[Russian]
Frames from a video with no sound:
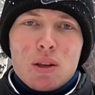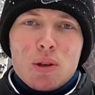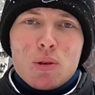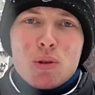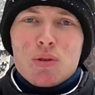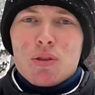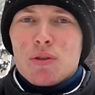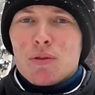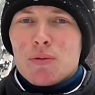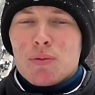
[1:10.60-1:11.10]

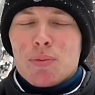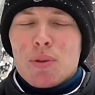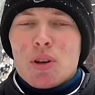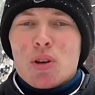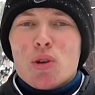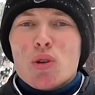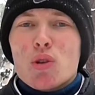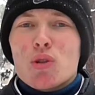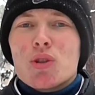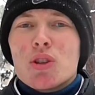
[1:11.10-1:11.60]
Ходим в
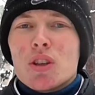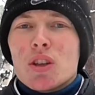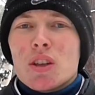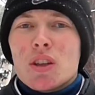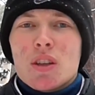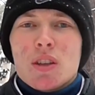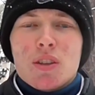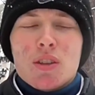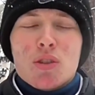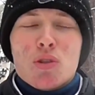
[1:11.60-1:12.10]
походы,
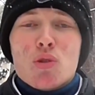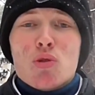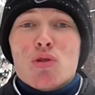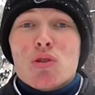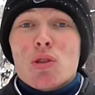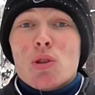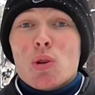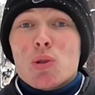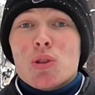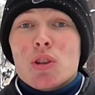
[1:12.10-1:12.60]
на
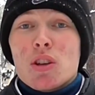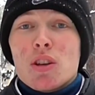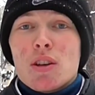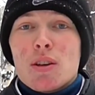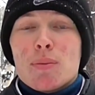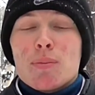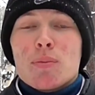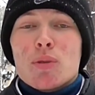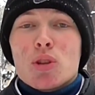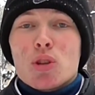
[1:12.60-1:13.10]
турслеты,
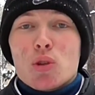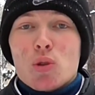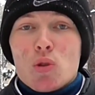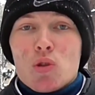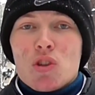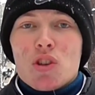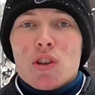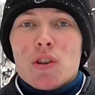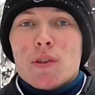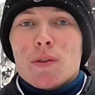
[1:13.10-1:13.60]
мы
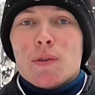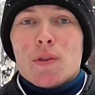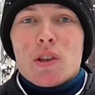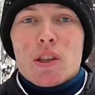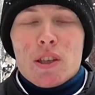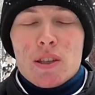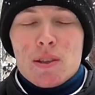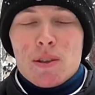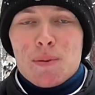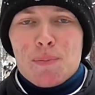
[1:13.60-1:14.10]
тоже в
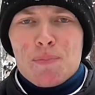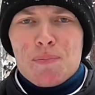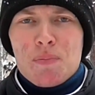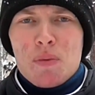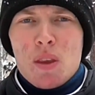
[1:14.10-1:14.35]
лес.